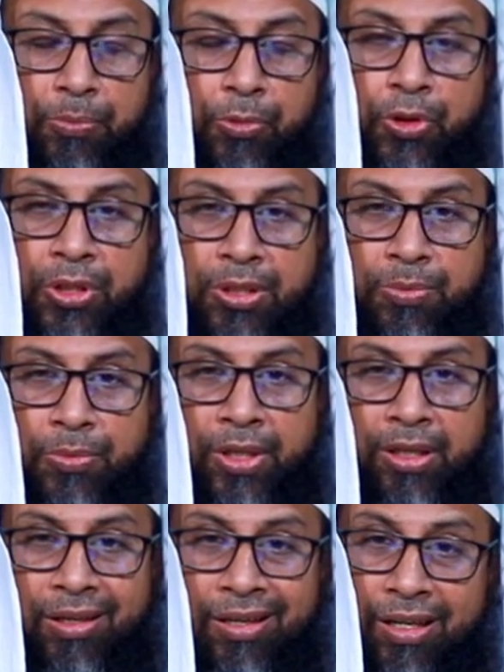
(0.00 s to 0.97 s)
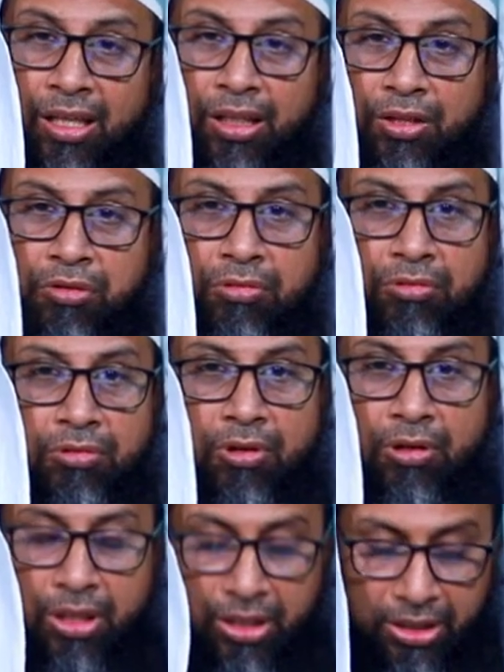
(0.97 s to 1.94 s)
পশ্চিম দিকে হেলতে শুরু
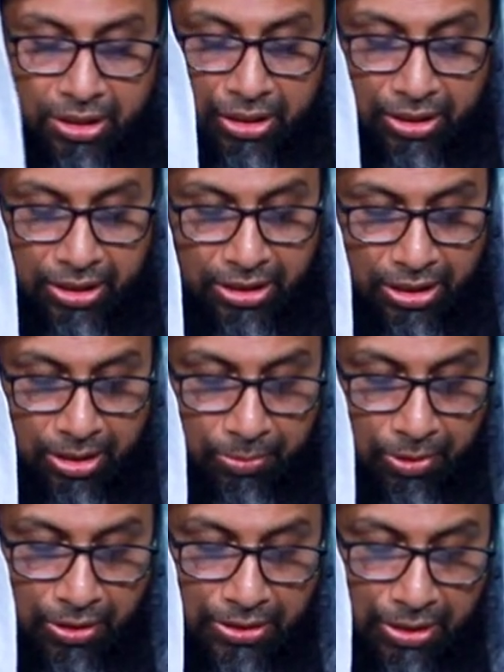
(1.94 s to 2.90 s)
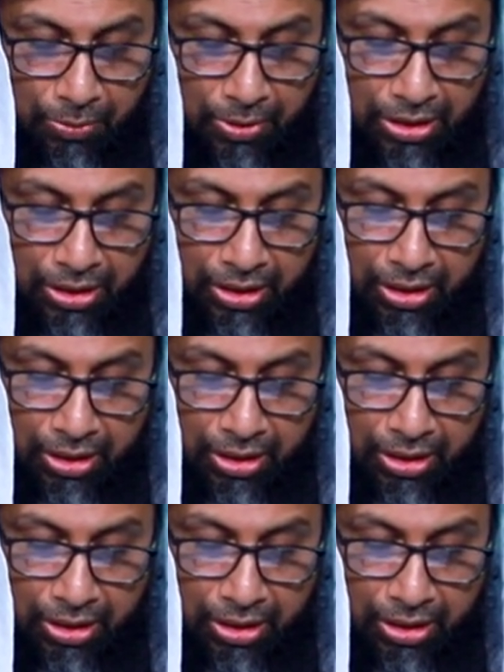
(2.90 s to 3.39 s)
করে এটাকে বলা হয় জাওয়াল